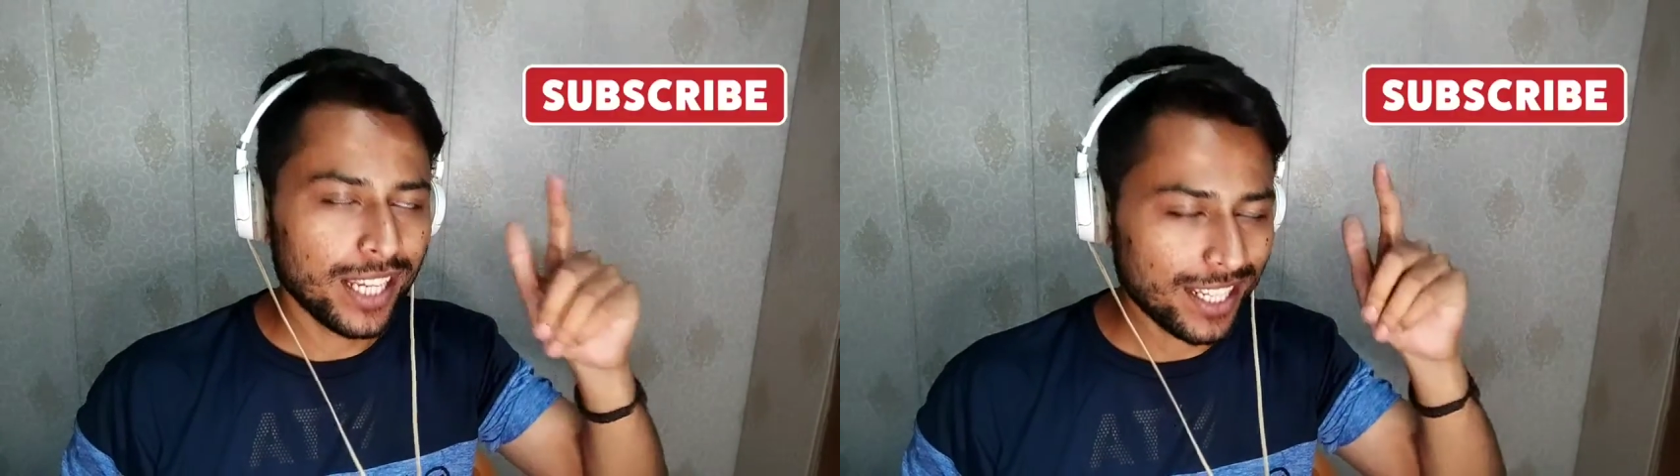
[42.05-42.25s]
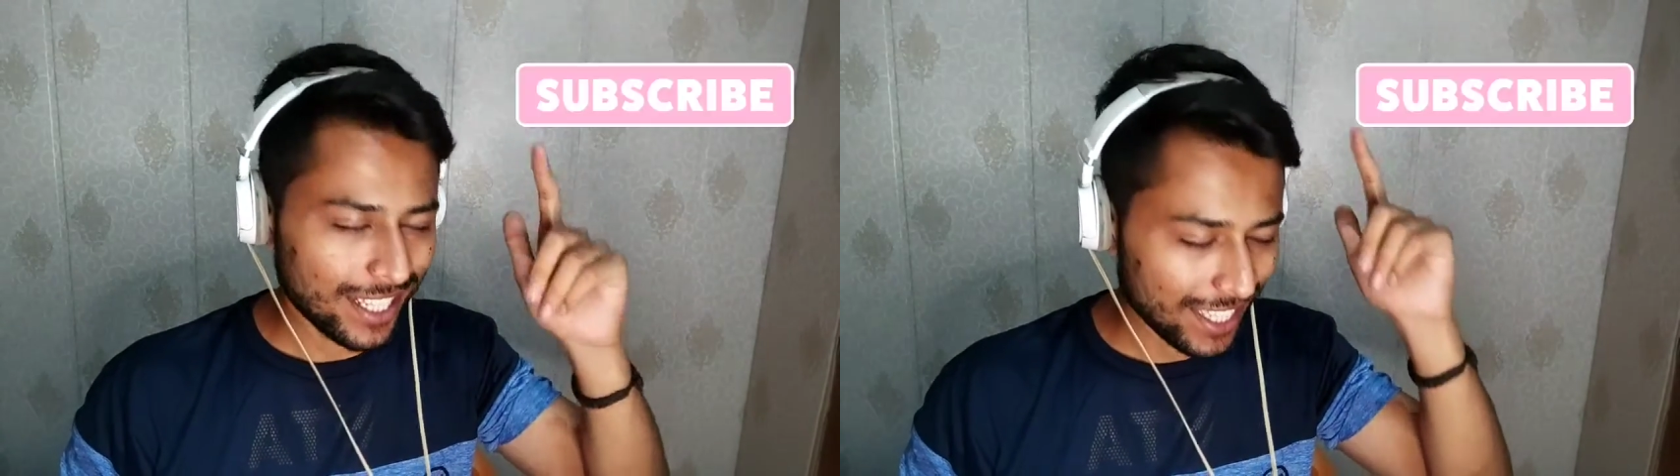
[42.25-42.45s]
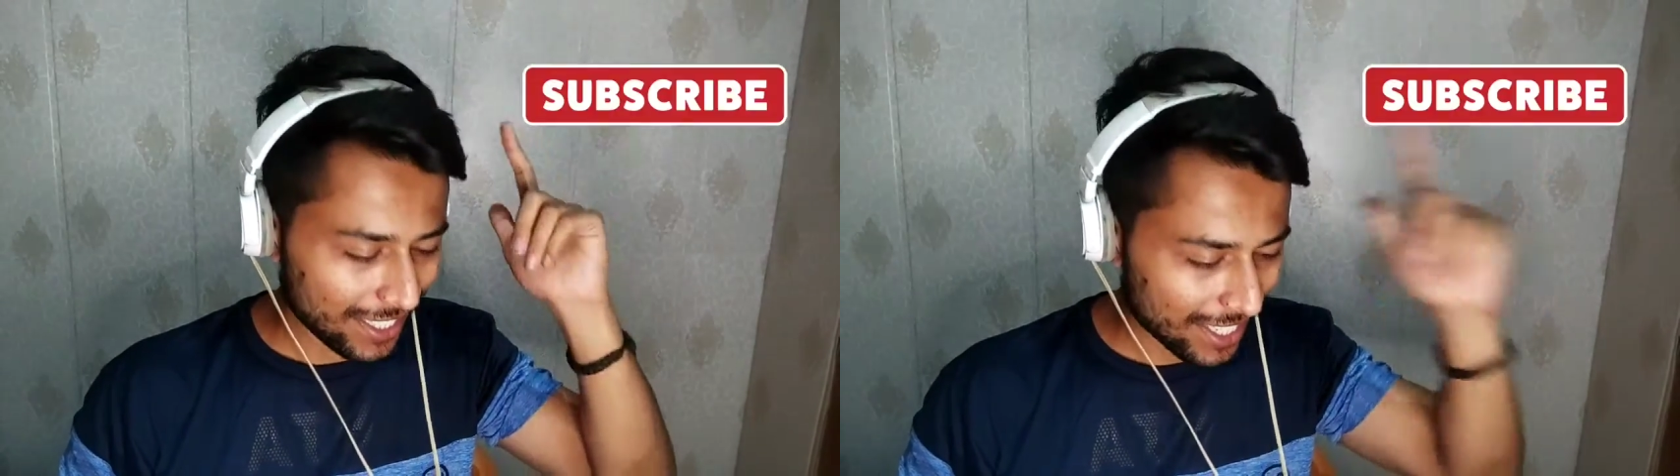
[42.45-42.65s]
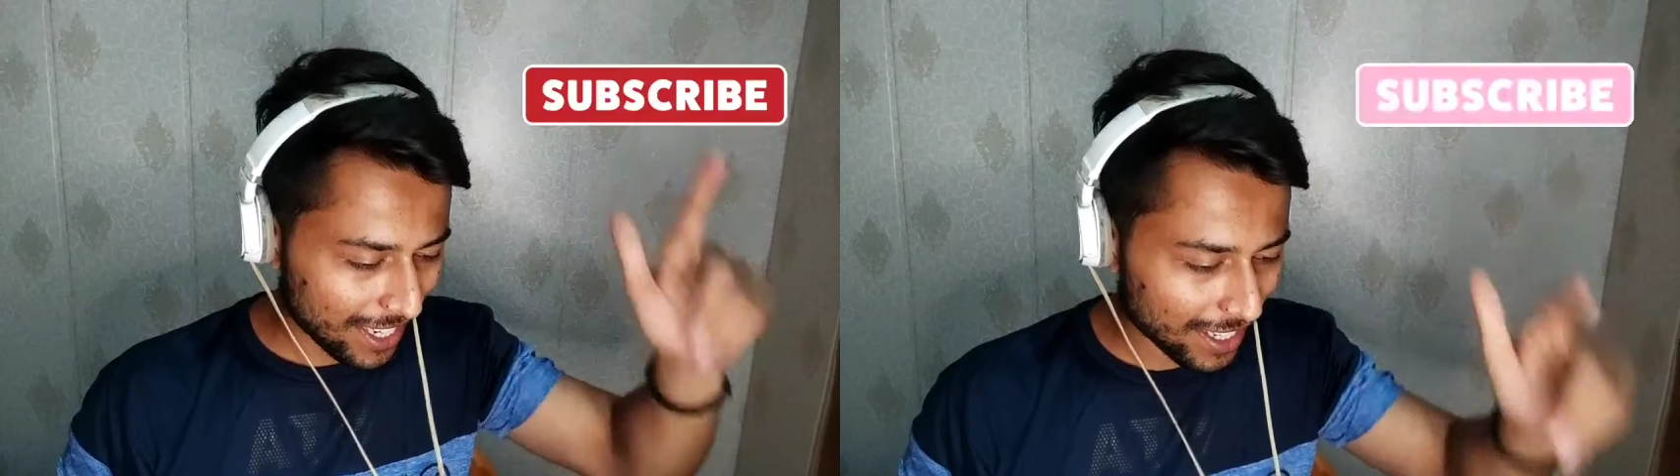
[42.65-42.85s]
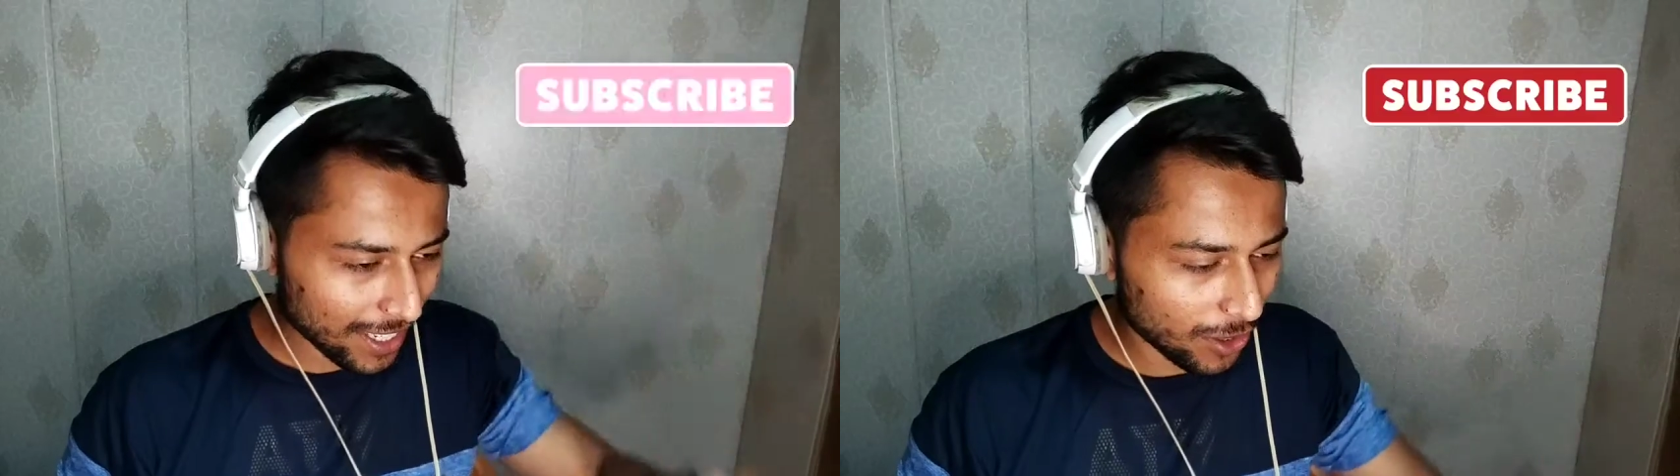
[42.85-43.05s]
लाइक करें
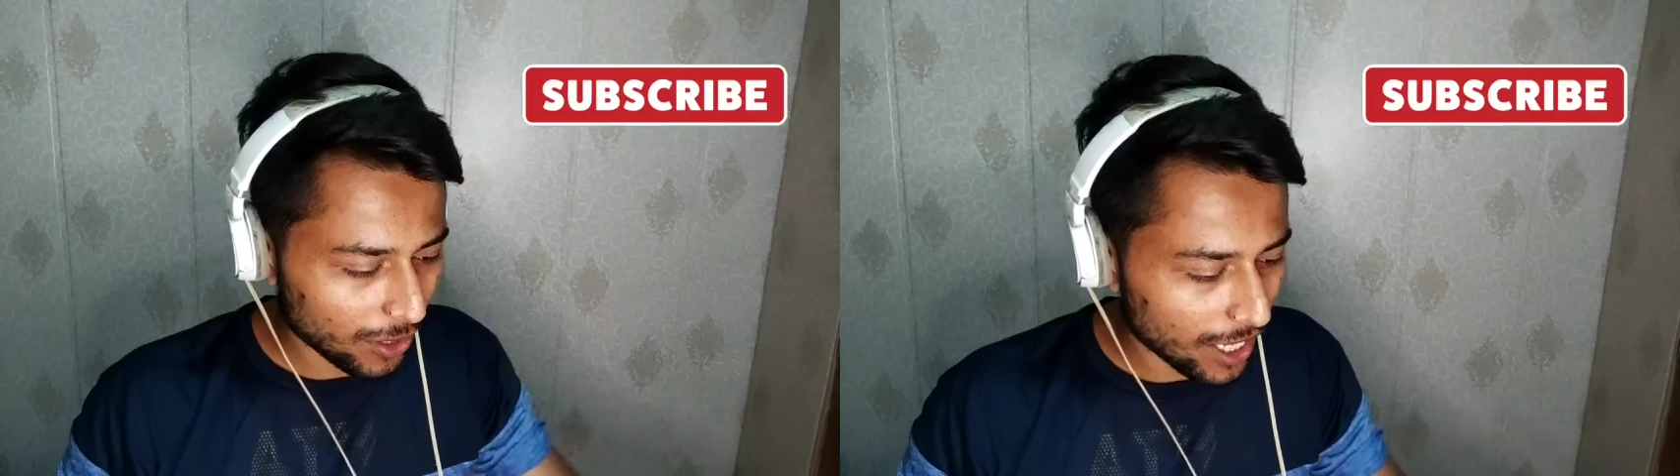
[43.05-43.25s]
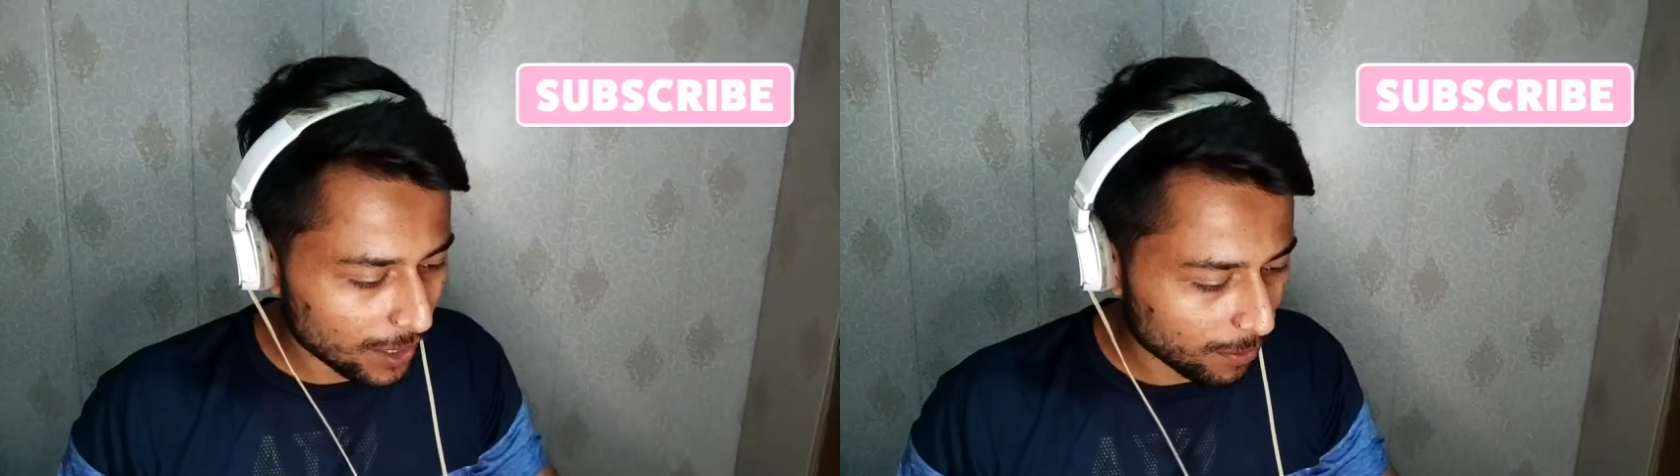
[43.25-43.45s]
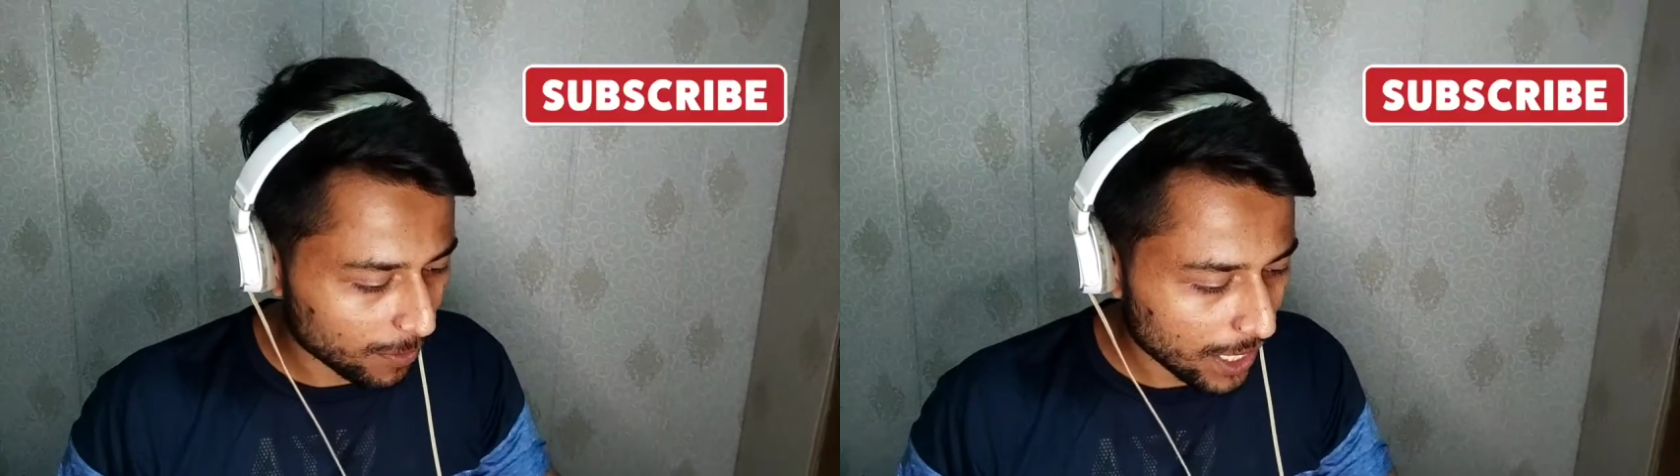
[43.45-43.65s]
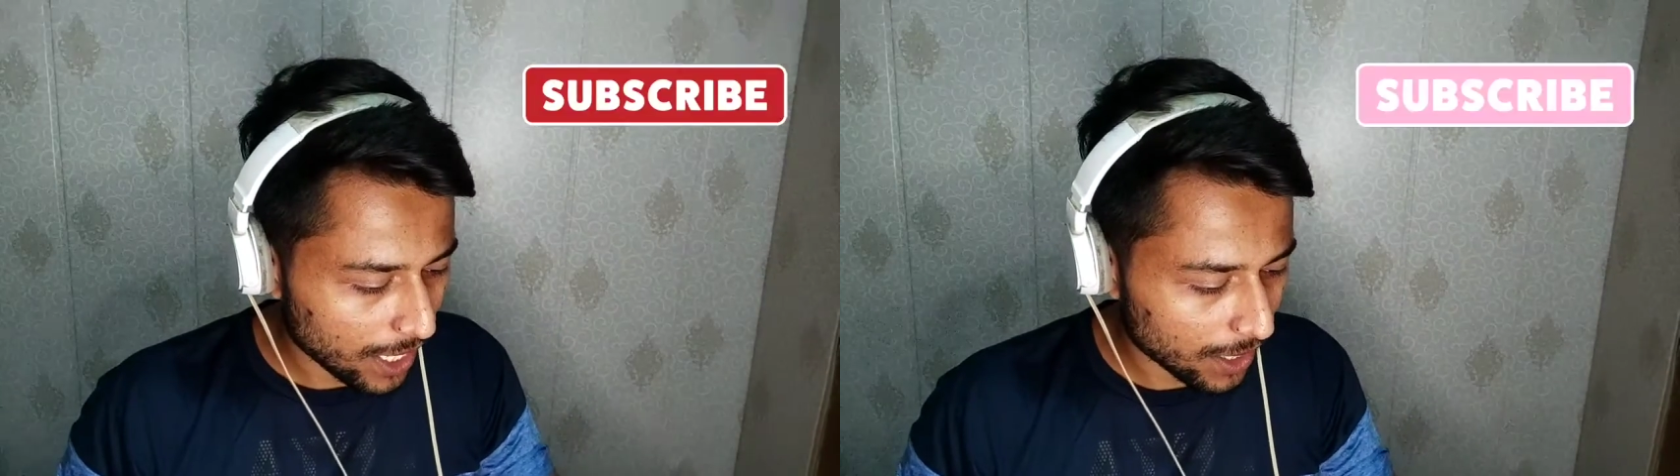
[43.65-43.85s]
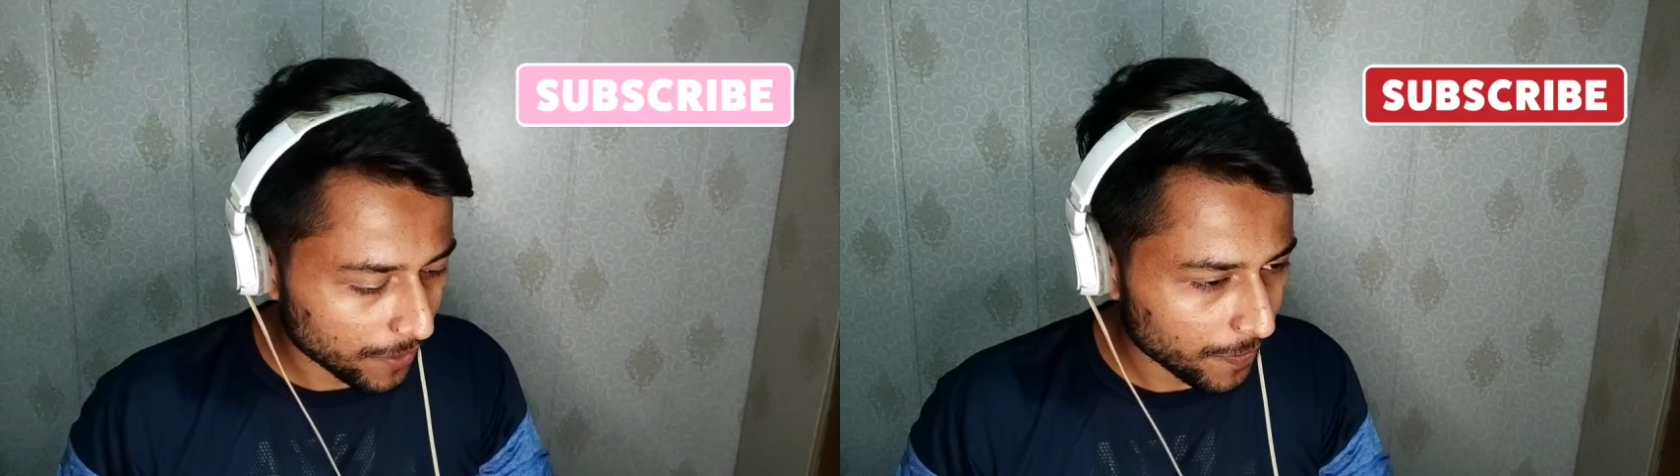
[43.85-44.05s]
शेयर करें तो लेट्स प्ले